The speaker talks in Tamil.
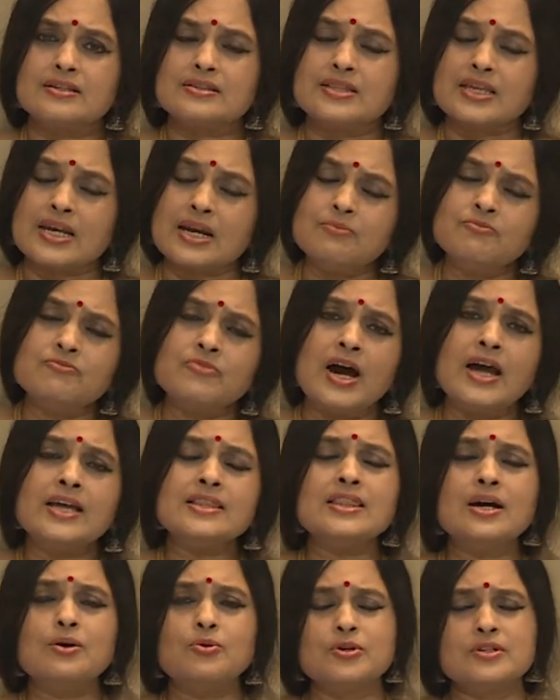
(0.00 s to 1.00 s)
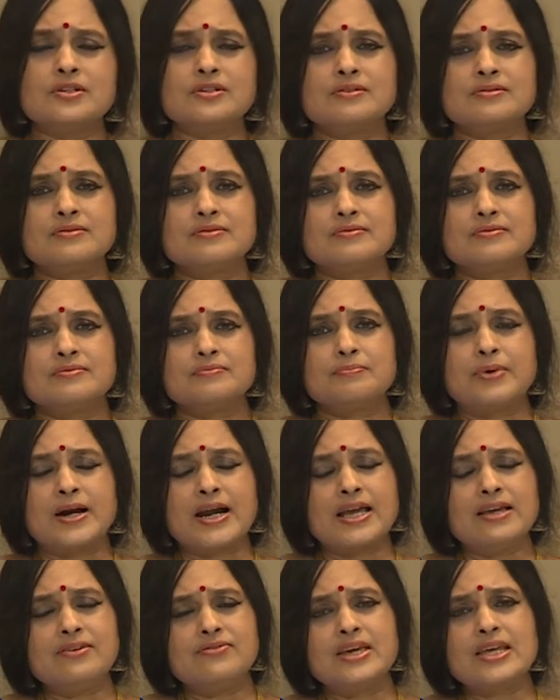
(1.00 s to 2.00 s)
திறம் வாய்ந்த உன்
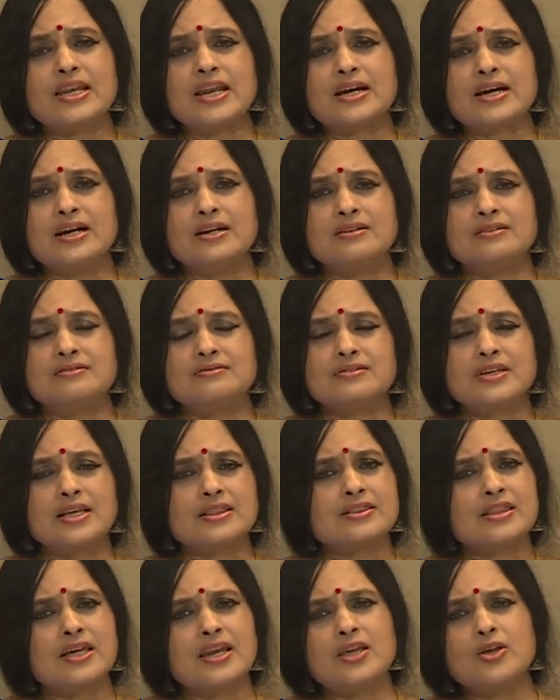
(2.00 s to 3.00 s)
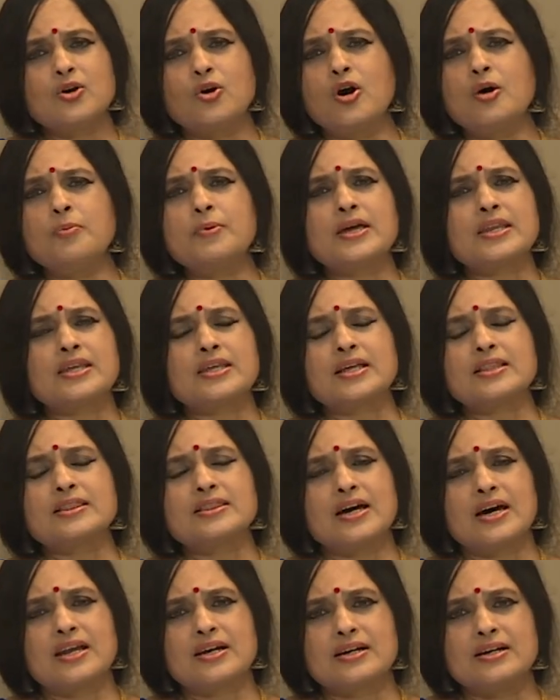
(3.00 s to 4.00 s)
படை வீரர்கள் எத்தனையோ பேர்
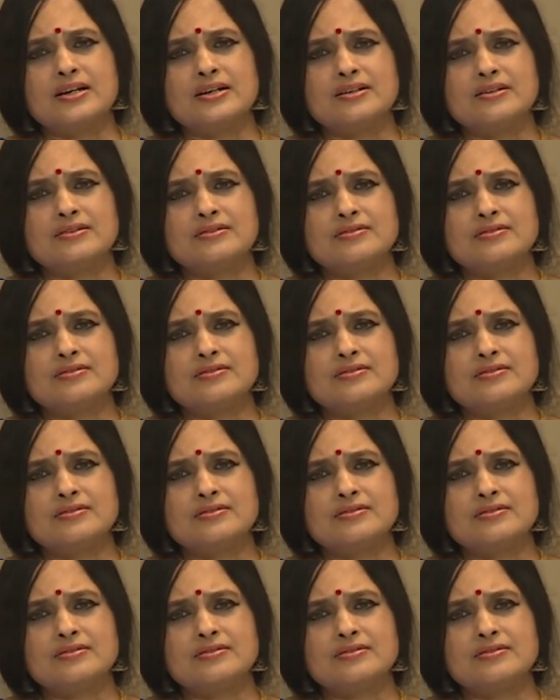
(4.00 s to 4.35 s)
இறந்தார்கள்